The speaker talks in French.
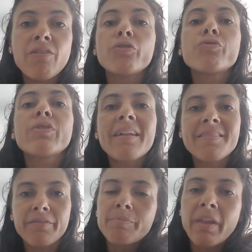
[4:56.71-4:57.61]
En tout cas,
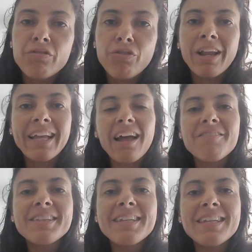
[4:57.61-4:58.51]
bien sûr, la
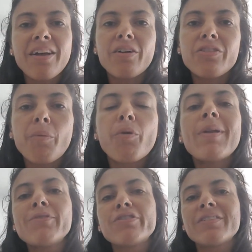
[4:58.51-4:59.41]
gravité d'un
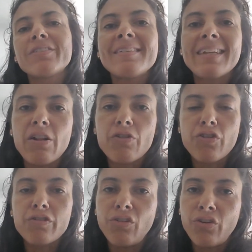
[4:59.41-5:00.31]
problème de santé, c'est quelque
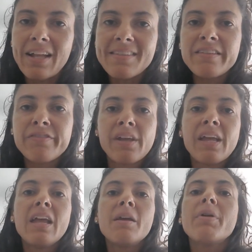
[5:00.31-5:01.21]
chose de relatif,
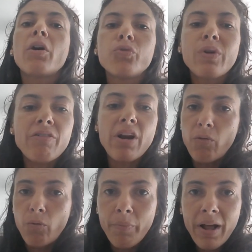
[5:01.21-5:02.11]
mais en tout cas,
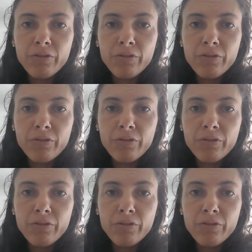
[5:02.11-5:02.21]
voilà, on parle